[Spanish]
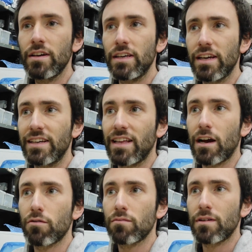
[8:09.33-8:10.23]
y que
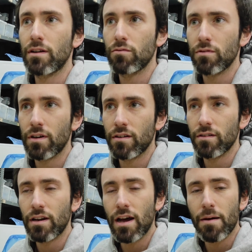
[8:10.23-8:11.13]
tenga
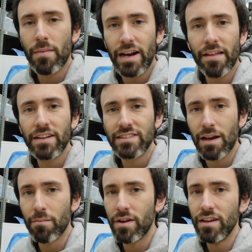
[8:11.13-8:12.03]
una manera de
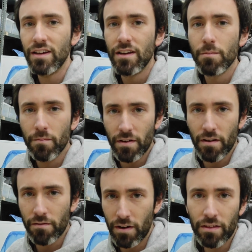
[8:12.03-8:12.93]
ensamble
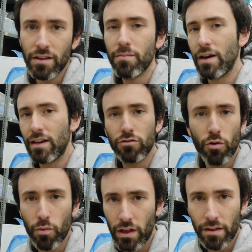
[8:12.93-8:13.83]
eh, fácil para que
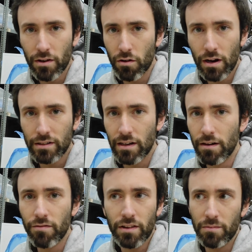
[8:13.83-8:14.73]
todos podáis hacerlo en
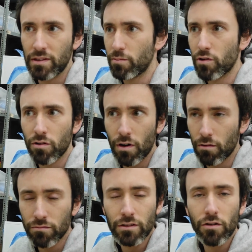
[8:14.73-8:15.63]
casa fácilmente pues con
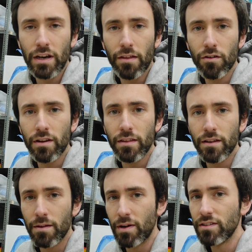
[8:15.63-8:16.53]
algún atornillador y,
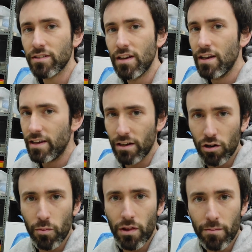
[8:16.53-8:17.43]
y, demás y que
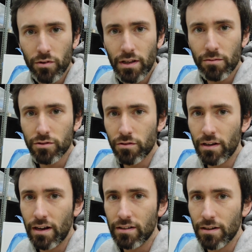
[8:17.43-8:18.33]
lo podéis montar vosotros
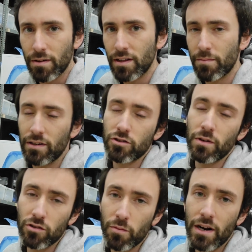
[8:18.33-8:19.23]
en casa, ¿vale? Y para,
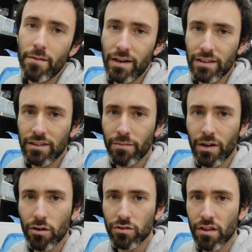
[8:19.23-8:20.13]
sobre todo para abaratar
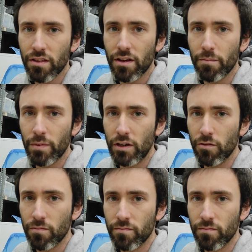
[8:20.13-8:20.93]
también costes de envío.